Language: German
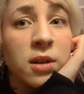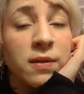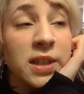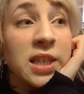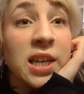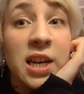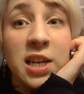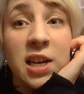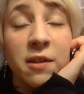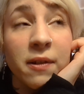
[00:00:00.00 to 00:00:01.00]
was ich
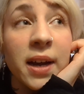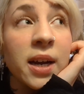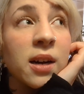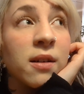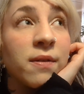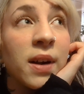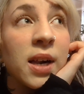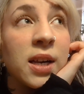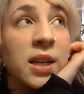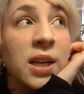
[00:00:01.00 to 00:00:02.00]
richtig feier,
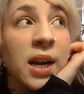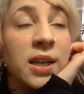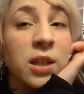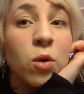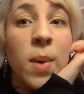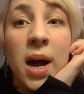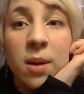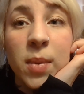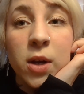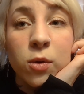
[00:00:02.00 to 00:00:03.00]
weil ich halt die
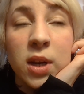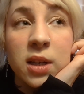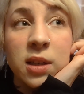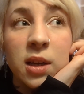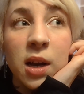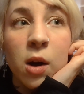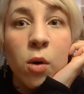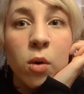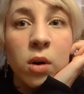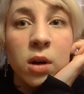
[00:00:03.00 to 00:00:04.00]
normale Mayonnaise
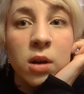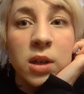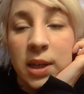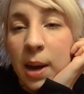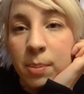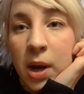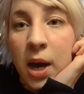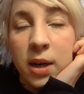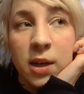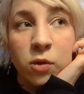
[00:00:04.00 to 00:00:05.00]
auch äh, nicht ab
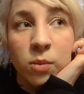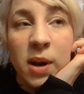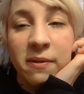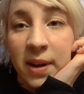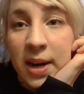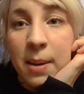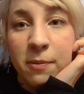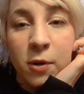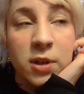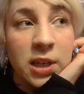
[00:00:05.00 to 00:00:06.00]
kann. Also mal fernab
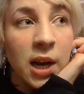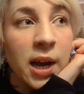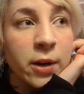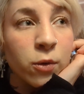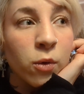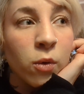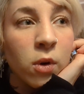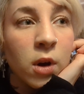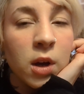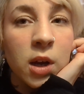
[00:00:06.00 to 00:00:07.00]
von Tierleid und Co.
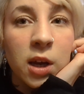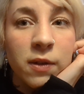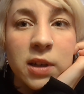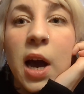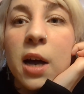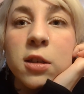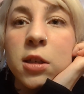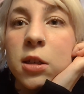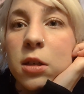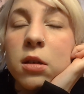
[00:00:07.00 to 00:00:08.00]
Ich vertrage sie
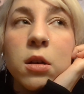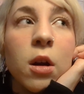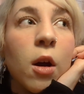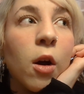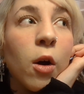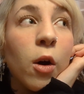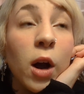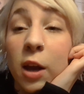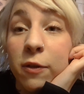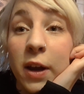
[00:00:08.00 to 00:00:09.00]
nicht.
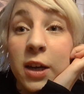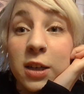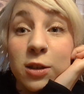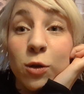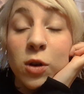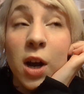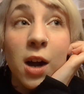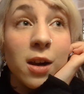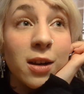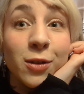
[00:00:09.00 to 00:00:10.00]
Ich feiere das
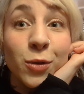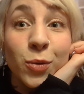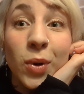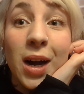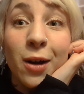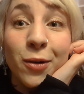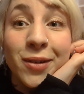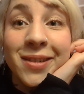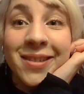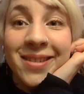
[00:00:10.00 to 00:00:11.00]
total. Also wow.
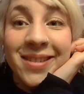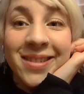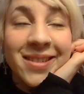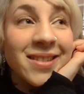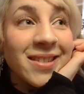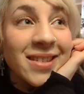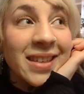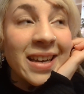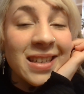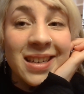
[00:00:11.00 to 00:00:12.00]

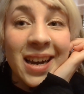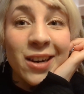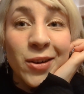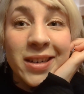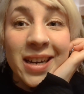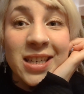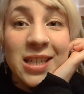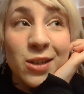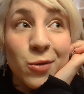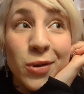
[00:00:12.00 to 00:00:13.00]
Das heißt, ich kann heute
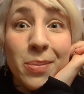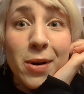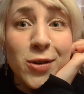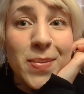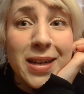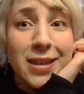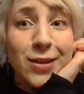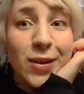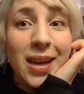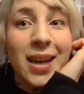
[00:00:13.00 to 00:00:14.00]
essen, ohne Bauchschmerzen
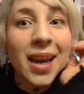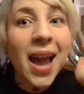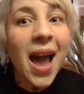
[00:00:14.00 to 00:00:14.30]
zu kriegen.